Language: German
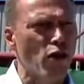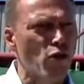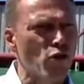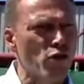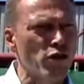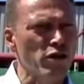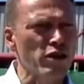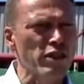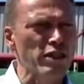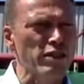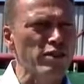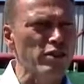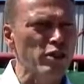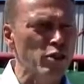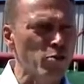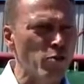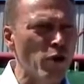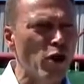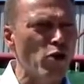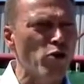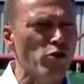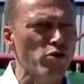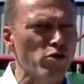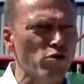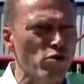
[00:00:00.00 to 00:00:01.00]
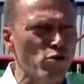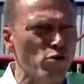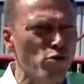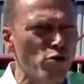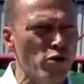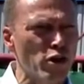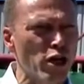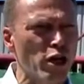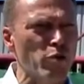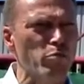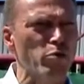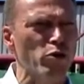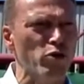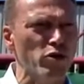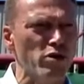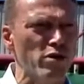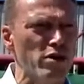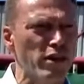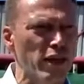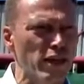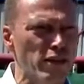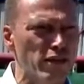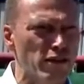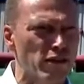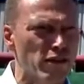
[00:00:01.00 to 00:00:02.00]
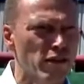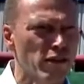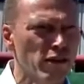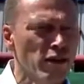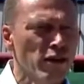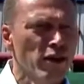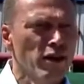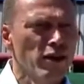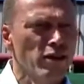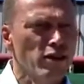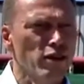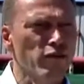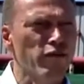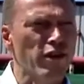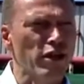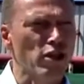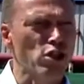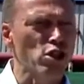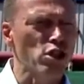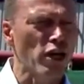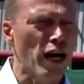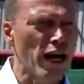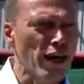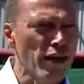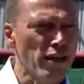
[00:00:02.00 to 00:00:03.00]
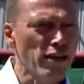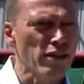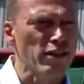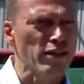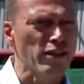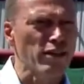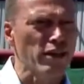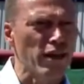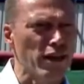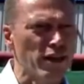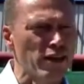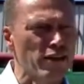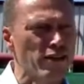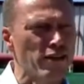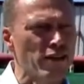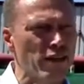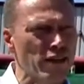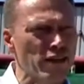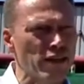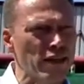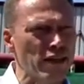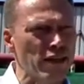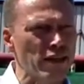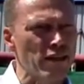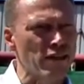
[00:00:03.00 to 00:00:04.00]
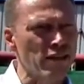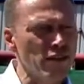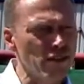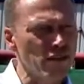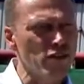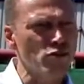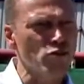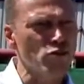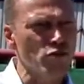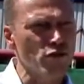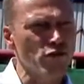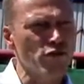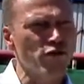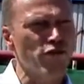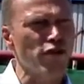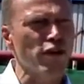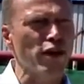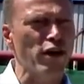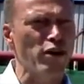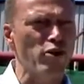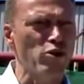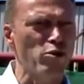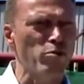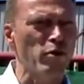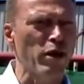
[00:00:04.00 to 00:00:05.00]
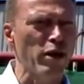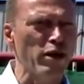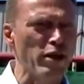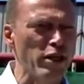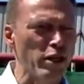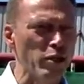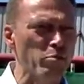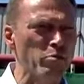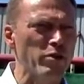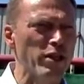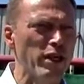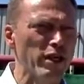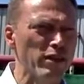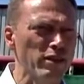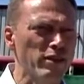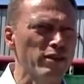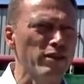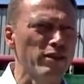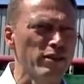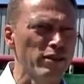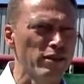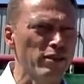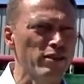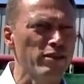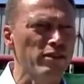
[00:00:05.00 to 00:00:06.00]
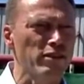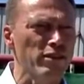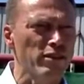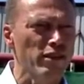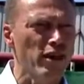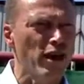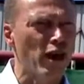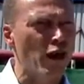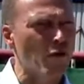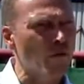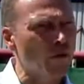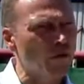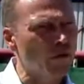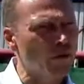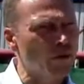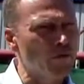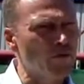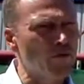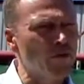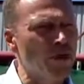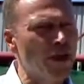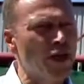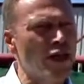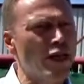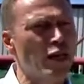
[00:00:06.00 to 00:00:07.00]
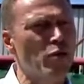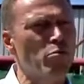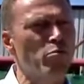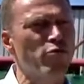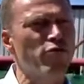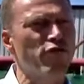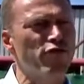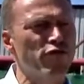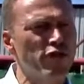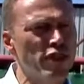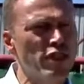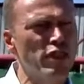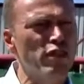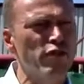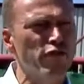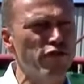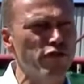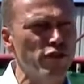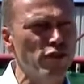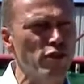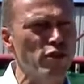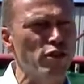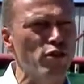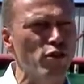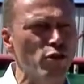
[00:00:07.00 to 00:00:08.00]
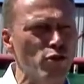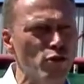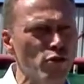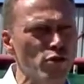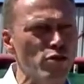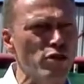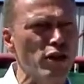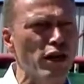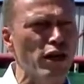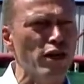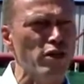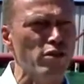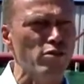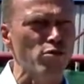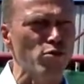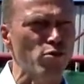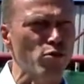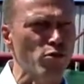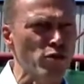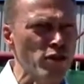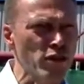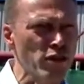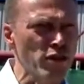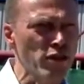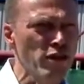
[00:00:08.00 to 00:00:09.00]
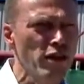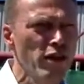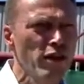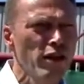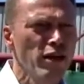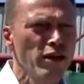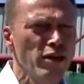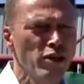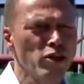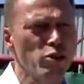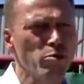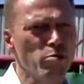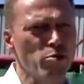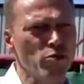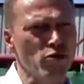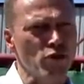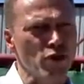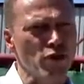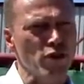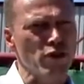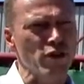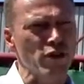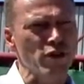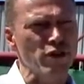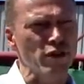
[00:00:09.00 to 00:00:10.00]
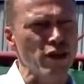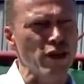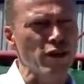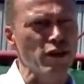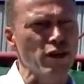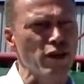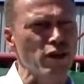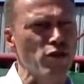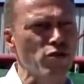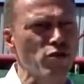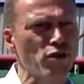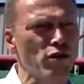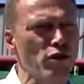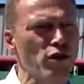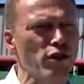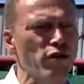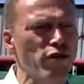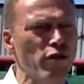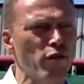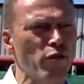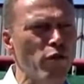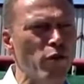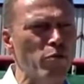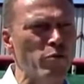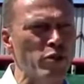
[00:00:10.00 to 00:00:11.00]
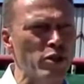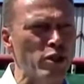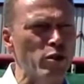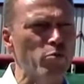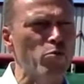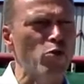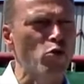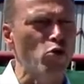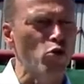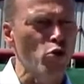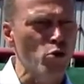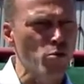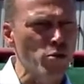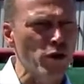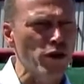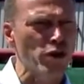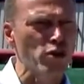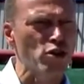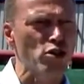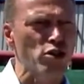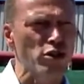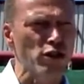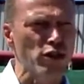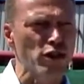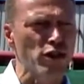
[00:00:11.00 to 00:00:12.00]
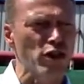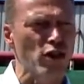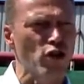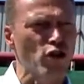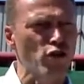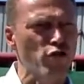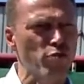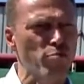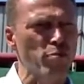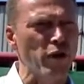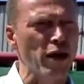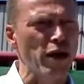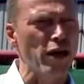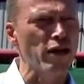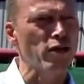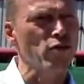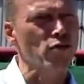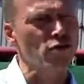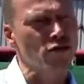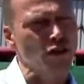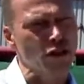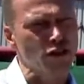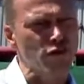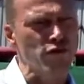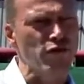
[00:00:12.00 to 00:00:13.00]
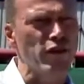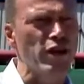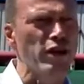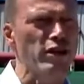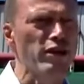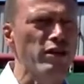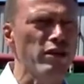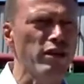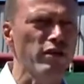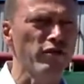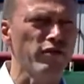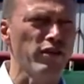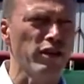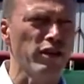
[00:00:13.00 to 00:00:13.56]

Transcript: auch nicht immer und zu 100 Prozent. Die Wahrscheinlichkeit, dass er diesen Unfall überlebt hätte, ist aber mit dem Helm viel, viel größer als ohne. Insbesondere dann natürlich, wenn man mit dem oberen Schädel aufprallt und das wäre hier der